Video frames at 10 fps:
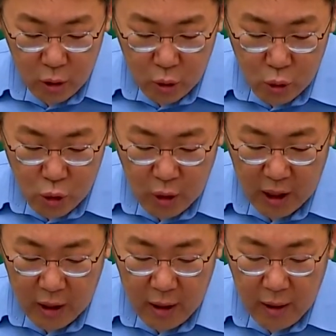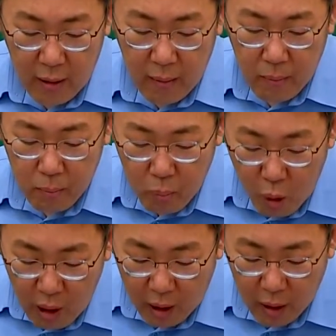둘 중에
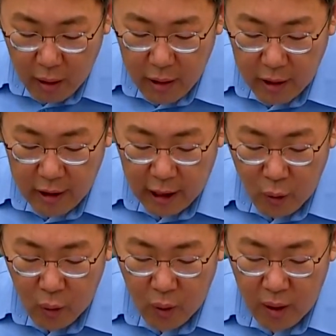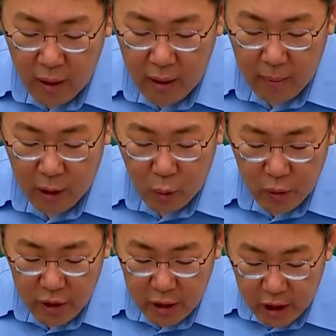뭐가 있나요? 바로
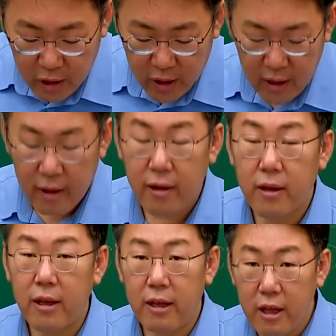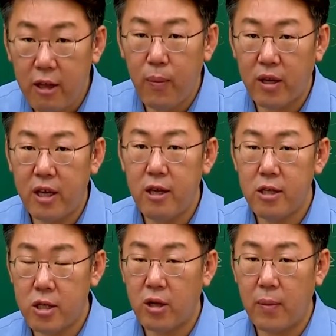니은 2번이
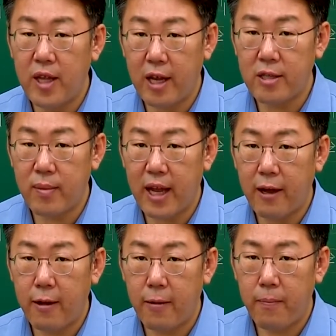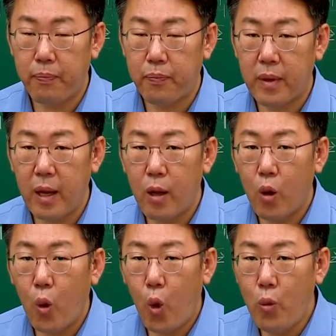정답이 되겠습니다.
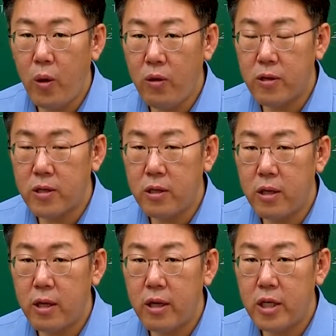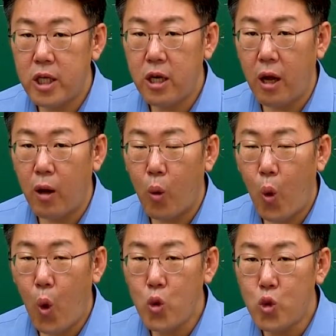호명 그릇은 신라
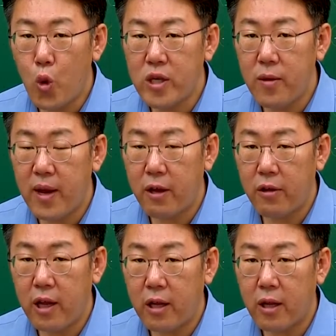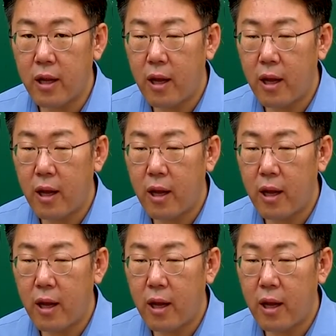호총에서 발견된